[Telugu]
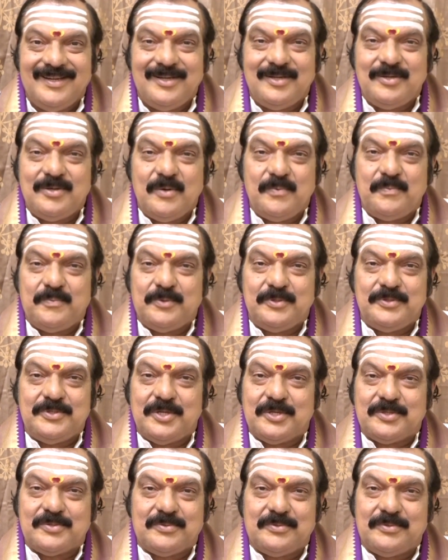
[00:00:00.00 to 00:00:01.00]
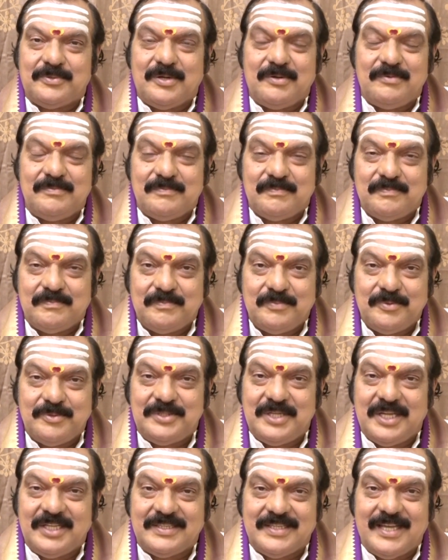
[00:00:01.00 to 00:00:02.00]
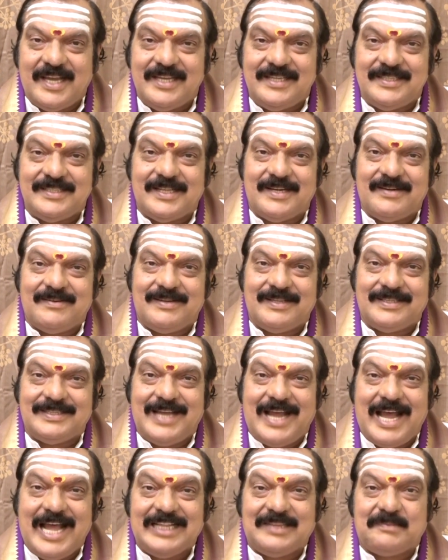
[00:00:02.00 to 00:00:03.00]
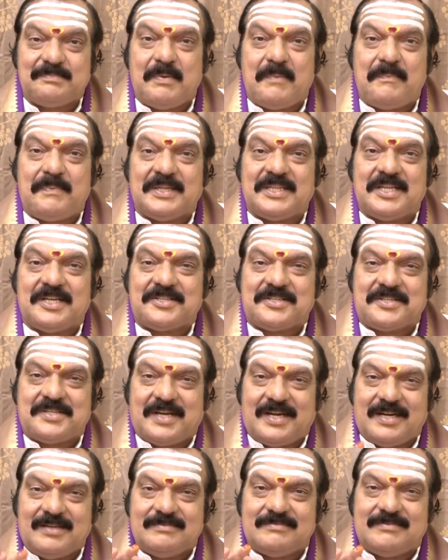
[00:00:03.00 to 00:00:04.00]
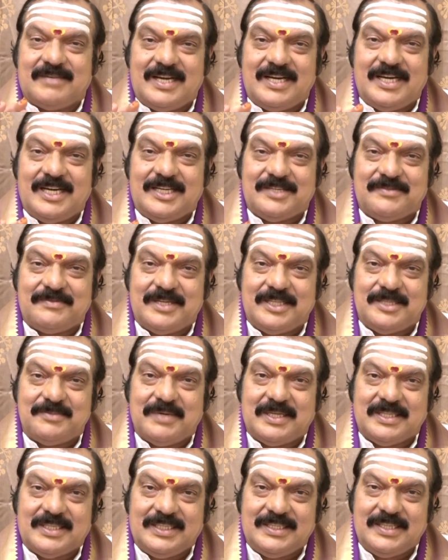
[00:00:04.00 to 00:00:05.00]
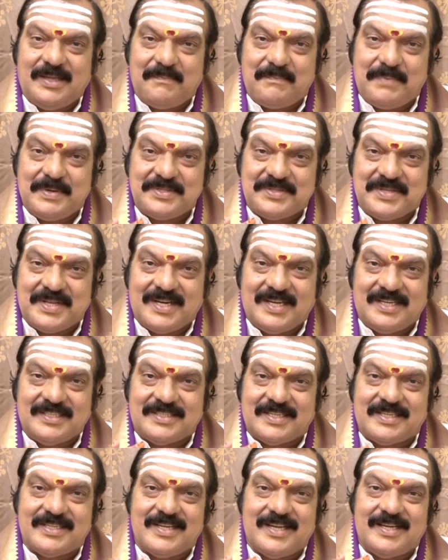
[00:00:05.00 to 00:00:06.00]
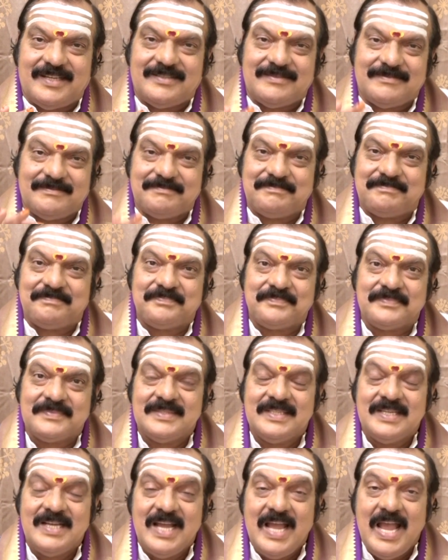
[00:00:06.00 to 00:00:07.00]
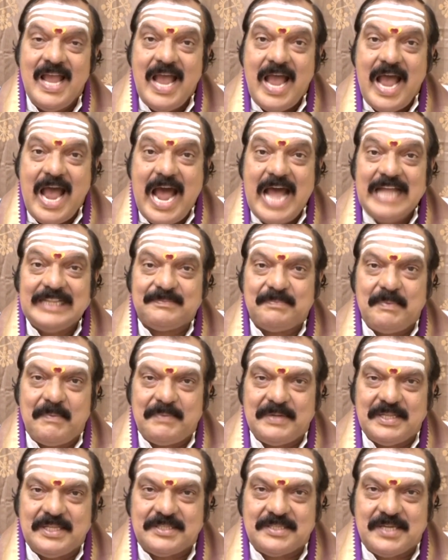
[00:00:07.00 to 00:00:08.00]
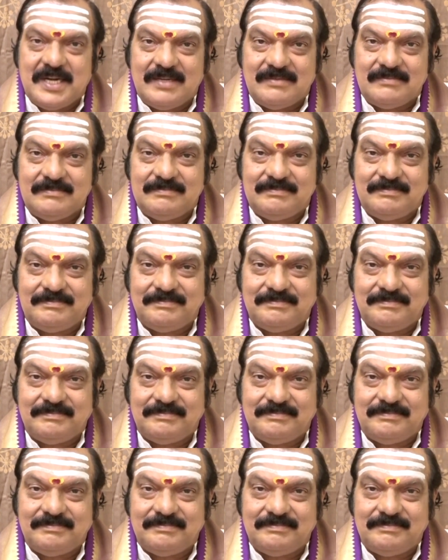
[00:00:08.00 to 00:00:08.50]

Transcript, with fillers: ఇంట్లో పూజ చేసుకుంటాం పూజ అంతా అయిన తర్వాత ఆత్మ ప్రదక్షిణం అనేటువంటిది మాత్రం తప్పనిసరిగా చేయాలి ఆత్మ ప్రదక్షిణం